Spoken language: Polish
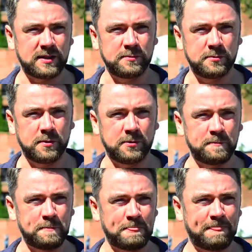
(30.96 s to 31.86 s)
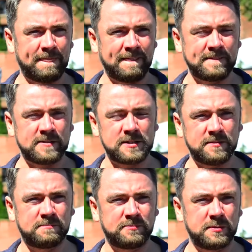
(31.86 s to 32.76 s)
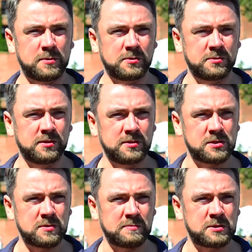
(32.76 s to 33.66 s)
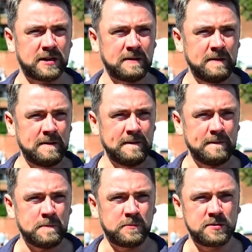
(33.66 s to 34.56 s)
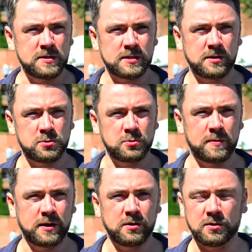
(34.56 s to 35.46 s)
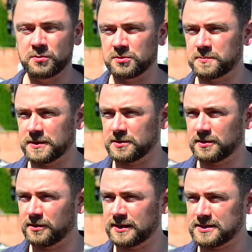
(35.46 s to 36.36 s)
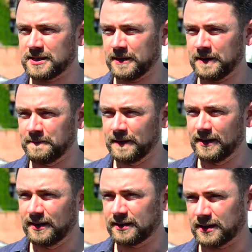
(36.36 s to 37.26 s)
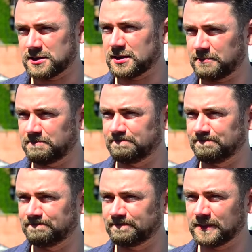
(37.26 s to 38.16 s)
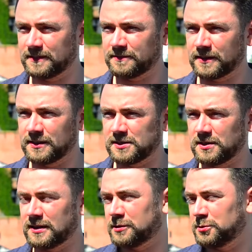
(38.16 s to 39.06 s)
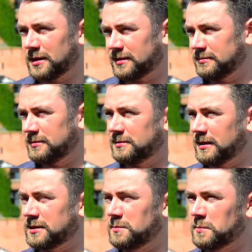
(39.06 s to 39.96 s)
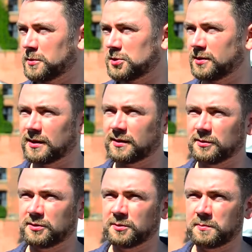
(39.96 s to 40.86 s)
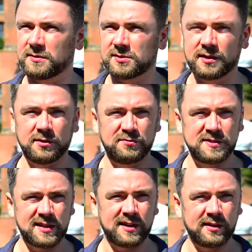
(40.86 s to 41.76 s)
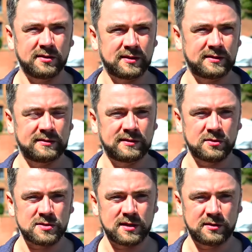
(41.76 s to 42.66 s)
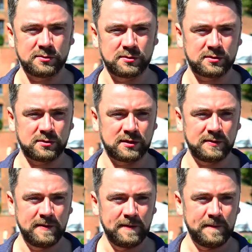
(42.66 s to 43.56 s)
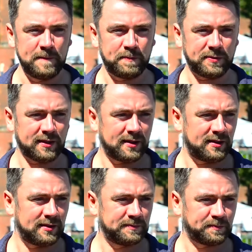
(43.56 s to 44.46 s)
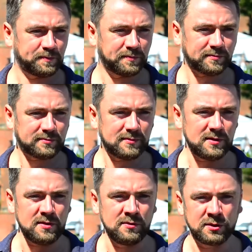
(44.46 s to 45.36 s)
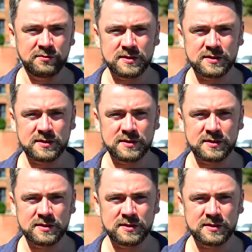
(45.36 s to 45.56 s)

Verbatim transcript: temu, bo mm, właśnie w tym roku doliczyłem się 27 roku już spędzonego na scenie. Także mm, faktycznie datuje mm, jak gdyby początek od, od pierwszego oficjalnego koncertu, który mm, w którym